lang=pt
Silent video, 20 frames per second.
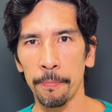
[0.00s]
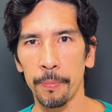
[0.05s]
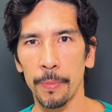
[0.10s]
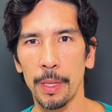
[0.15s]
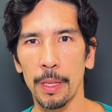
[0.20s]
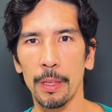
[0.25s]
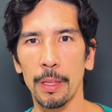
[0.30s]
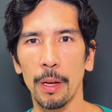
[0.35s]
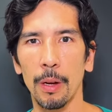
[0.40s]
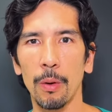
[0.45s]

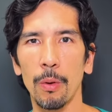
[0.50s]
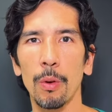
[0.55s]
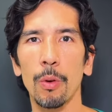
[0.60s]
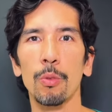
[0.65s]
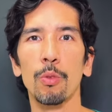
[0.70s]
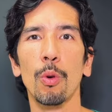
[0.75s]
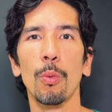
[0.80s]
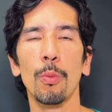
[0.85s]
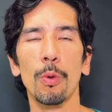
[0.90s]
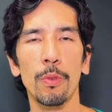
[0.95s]
Então eu
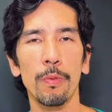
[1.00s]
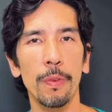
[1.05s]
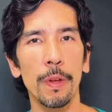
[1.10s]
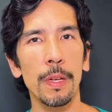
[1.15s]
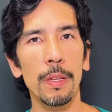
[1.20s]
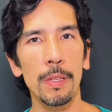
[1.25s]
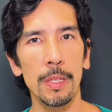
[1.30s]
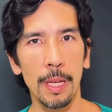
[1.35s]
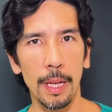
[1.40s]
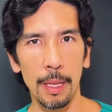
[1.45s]
estou muito
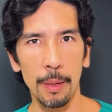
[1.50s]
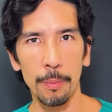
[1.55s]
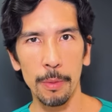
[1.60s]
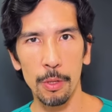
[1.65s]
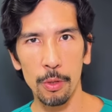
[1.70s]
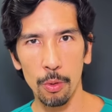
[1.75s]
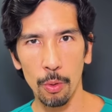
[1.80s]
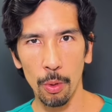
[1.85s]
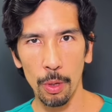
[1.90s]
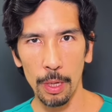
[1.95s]
feliz que ela me
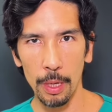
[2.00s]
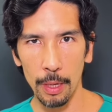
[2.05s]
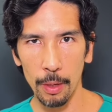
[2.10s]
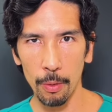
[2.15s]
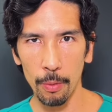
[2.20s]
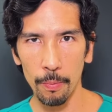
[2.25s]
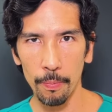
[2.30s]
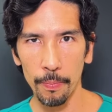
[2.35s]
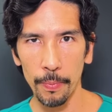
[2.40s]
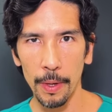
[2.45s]

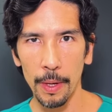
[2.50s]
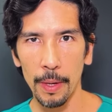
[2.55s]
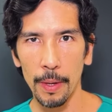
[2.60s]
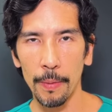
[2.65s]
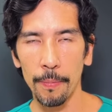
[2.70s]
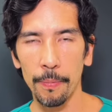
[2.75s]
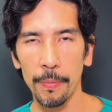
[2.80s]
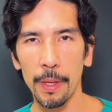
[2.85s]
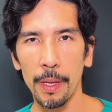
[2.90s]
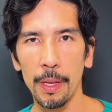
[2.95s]
escolheu
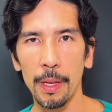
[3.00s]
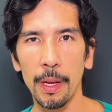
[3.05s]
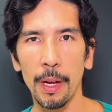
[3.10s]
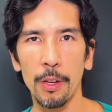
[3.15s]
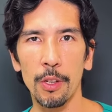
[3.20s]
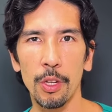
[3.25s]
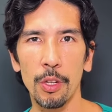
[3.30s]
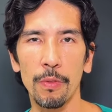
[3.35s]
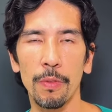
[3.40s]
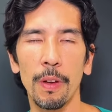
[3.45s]
e a
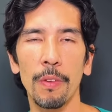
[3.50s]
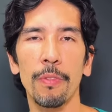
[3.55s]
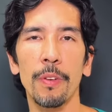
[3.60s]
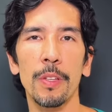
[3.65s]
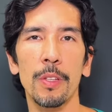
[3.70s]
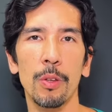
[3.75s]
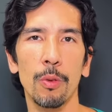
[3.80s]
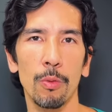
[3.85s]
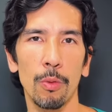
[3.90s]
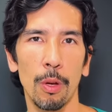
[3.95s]
gente vai
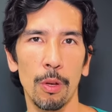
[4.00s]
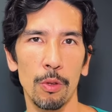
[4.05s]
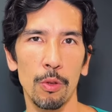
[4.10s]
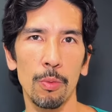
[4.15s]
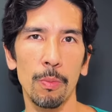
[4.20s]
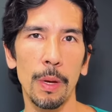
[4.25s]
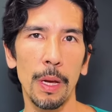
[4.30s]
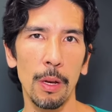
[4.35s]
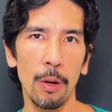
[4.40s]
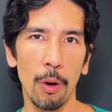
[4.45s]
fazer o
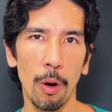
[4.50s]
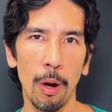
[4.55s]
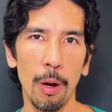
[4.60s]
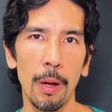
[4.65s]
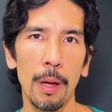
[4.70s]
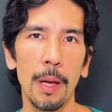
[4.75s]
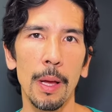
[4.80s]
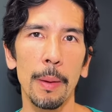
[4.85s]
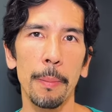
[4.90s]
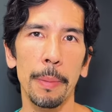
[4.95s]
nosso
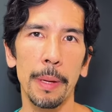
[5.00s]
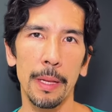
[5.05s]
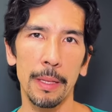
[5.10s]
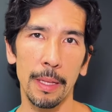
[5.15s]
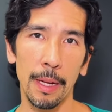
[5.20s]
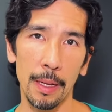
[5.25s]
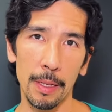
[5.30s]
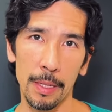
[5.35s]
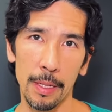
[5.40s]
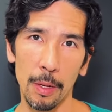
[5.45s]
melhor para
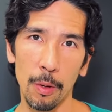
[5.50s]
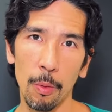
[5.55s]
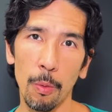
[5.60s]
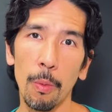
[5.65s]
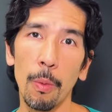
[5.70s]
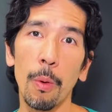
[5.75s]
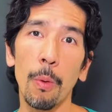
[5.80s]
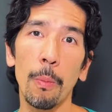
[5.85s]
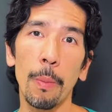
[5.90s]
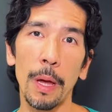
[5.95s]
trazer
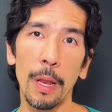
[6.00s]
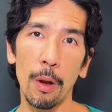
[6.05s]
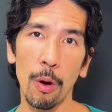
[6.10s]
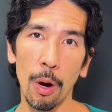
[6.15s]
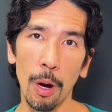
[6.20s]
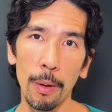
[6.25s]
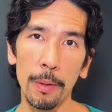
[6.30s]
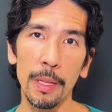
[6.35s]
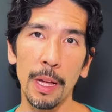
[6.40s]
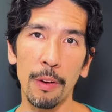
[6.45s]
o
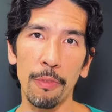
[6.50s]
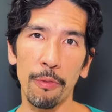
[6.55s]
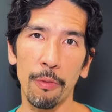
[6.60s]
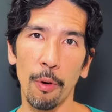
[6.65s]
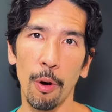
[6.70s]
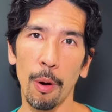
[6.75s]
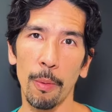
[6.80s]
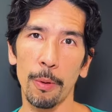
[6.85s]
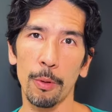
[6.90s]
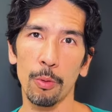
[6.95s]
melhor da
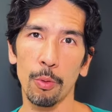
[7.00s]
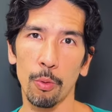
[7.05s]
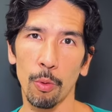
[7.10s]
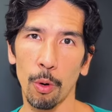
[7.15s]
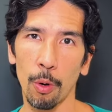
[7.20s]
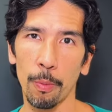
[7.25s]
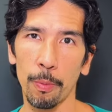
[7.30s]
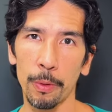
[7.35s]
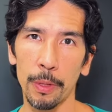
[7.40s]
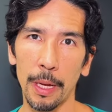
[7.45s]
forma do
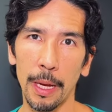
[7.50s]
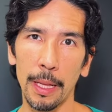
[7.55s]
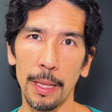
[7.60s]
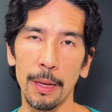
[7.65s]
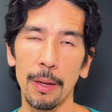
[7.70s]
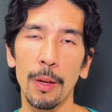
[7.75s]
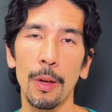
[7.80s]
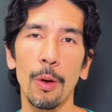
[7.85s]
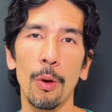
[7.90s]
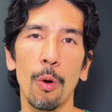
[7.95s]
corpo
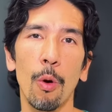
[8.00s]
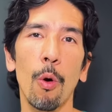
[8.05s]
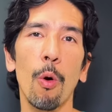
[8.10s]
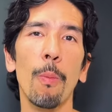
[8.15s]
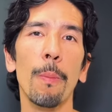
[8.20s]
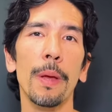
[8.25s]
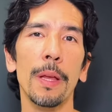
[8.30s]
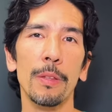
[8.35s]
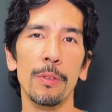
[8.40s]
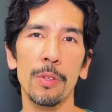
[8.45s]
dela com
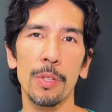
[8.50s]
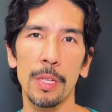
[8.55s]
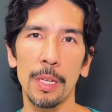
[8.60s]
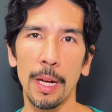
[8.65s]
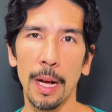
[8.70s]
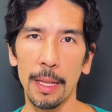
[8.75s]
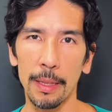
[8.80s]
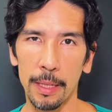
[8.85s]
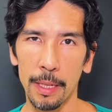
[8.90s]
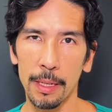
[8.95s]
menos
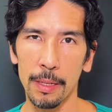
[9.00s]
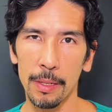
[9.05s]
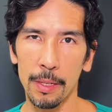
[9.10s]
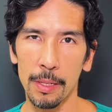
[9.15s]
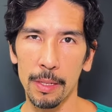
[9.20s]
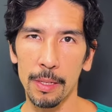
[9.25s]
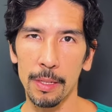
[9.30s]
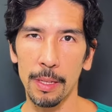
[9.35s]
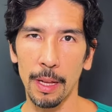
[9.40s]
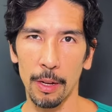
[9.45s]

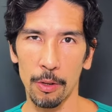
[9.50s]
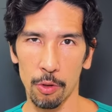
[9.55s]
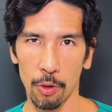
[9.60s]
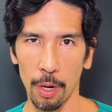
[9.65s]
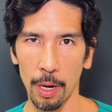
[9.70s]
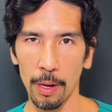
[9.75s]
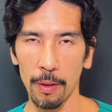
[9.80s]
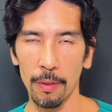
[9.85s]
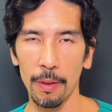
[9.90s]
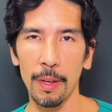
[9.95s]
cicatrizes, tá
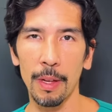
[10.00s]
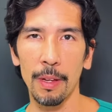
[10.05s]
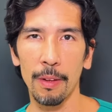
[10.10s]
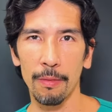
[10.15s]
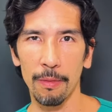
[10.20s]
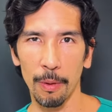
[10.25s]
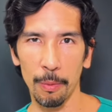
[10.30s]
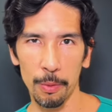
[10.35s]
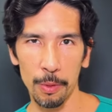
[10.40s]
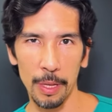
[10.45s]
joia?
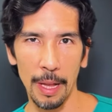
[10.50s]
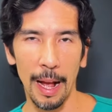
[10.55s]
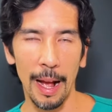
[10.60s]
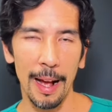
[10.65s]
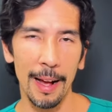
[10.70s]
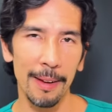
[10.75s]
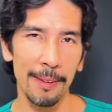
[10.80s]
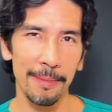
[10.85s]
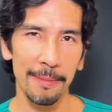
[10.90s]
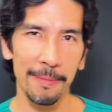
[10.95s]
Vamos lá!